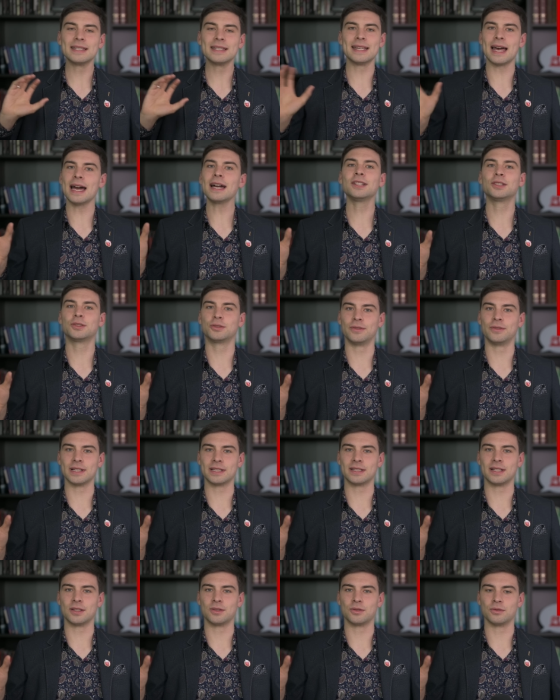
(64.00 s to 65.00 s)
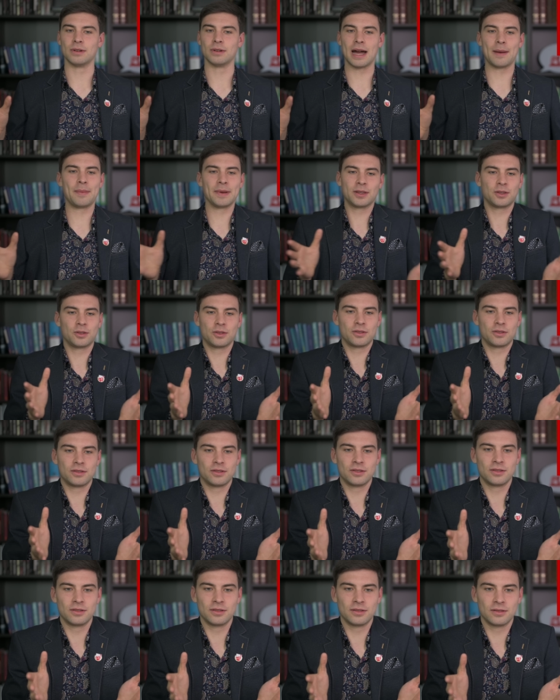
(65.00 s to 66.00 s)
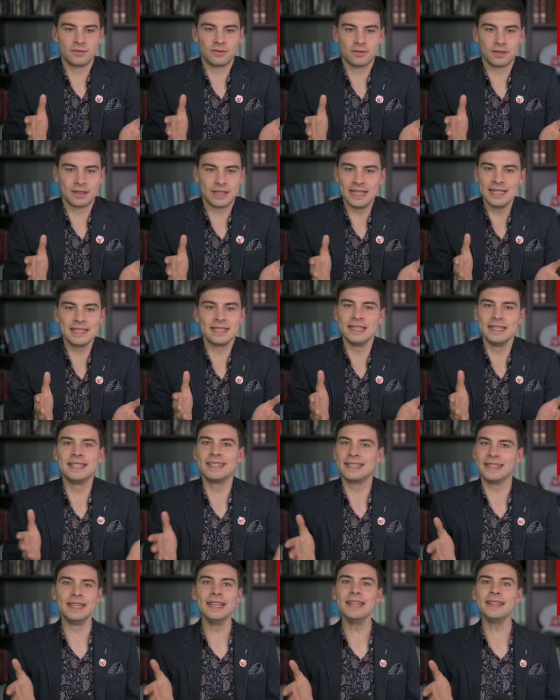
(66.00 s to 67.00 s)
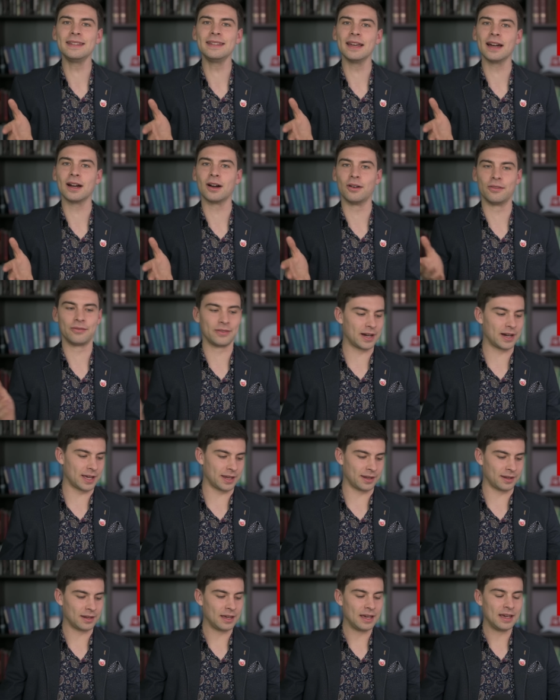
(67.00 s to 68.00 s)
sagst du was dazu, aber gehst nicht nicht darauf ein.